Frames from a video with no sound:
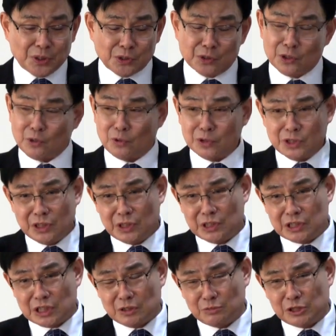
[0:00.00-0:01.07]
그리고
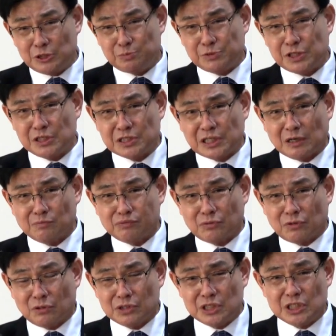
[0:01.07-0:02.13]
이 지금
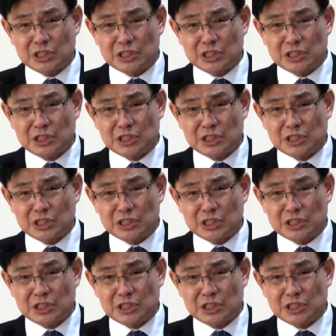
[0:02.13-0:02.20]
17장부터